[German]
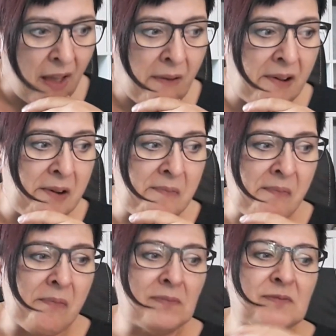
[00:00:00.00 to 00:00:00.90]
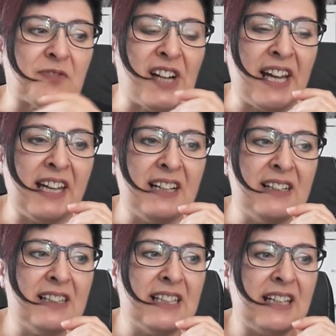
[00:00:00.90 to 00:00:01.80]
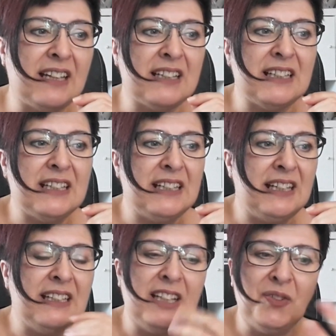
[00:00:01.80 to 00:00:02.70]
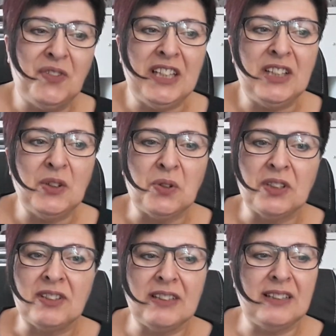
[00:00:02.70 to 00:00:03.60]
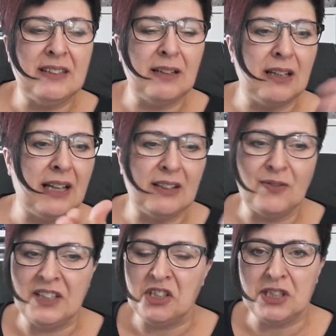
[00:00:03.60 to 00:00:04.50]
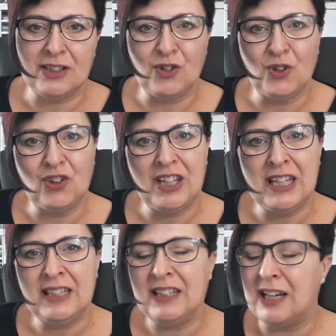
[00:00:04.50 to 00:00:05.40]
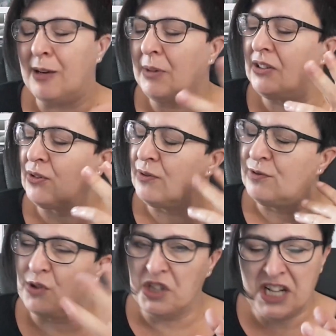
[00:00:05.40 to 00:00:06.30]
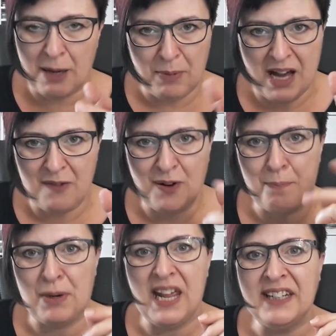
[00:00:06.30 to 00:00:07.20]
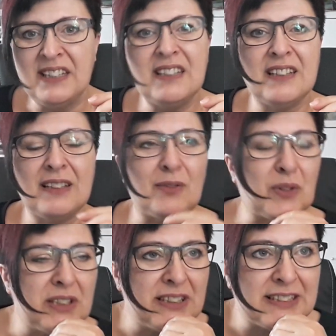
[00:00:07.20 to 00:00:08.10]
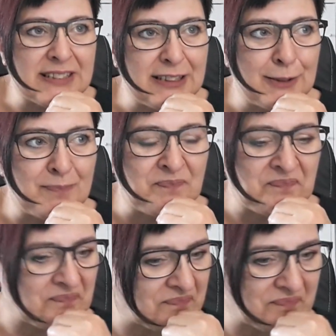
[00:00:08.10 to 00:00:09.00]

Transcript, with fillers: Ähm, weil in den Videos, ich, also wenn ich das so sehe, die kann man so wunderbar verblenden und ähm,